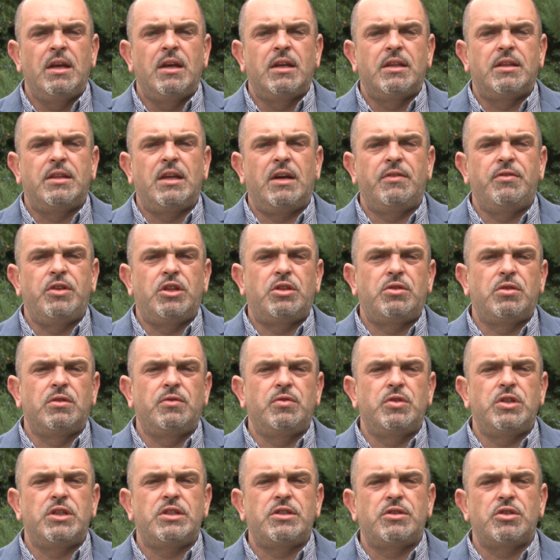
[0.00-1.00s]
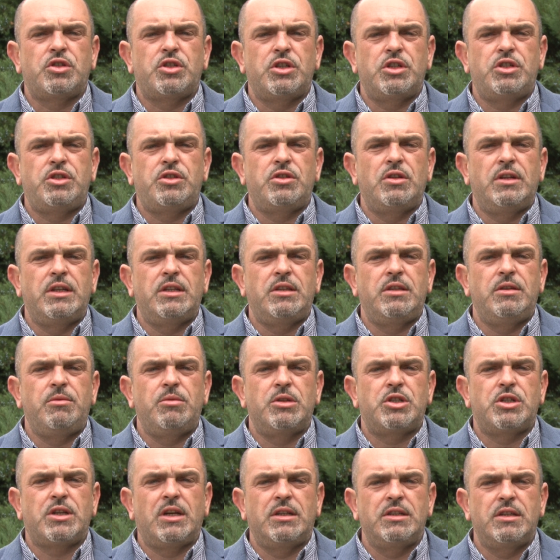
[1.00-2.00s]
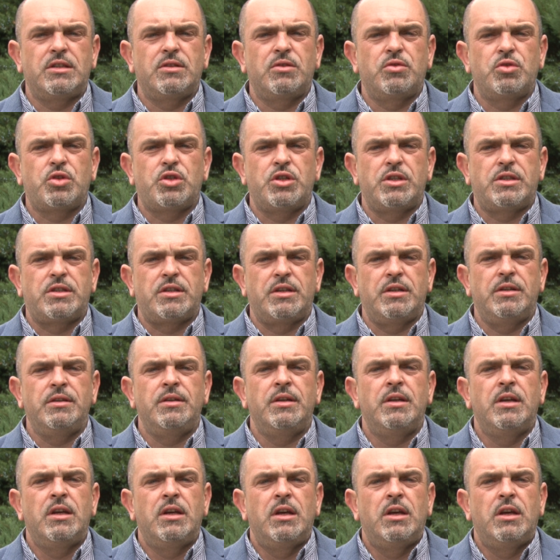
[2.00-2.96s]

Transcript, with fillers: Dawid to 26-letni mieszkaniec Guszycy,